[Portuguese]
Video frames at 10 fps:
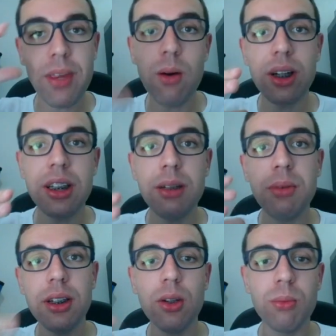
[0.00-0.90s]
Eu aqui
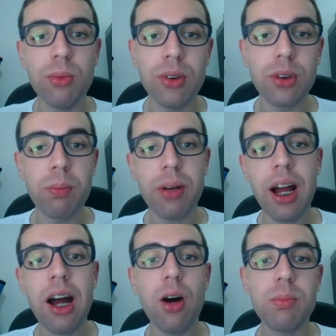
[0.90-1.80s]
me guio muito
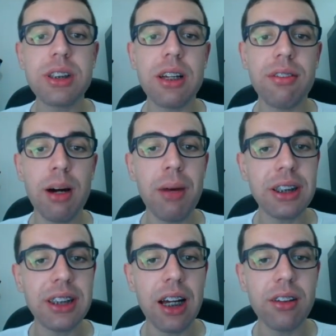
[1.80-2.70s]
para observar
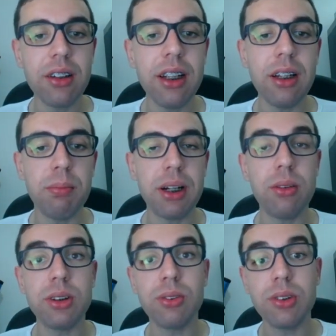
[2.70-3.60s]
baseado nele, para
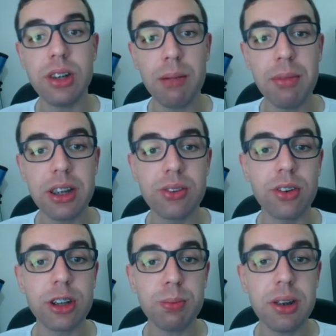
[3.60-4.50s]
onde eu vou tirar minhas
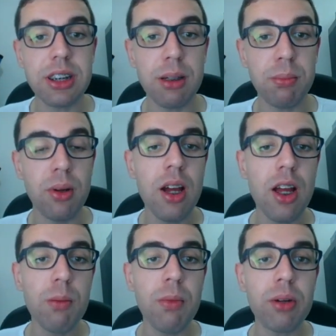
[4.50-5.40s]
fotos, por exemplo.
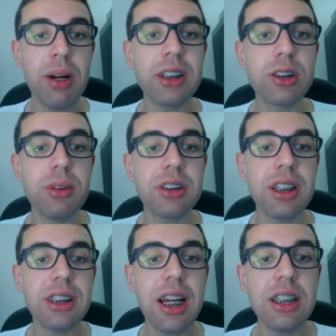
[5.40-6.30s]
Eu moro mais ou menos
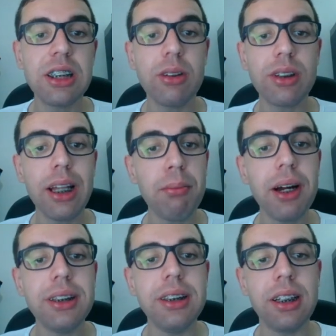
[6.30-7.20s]
nessa região aqui na Bahia,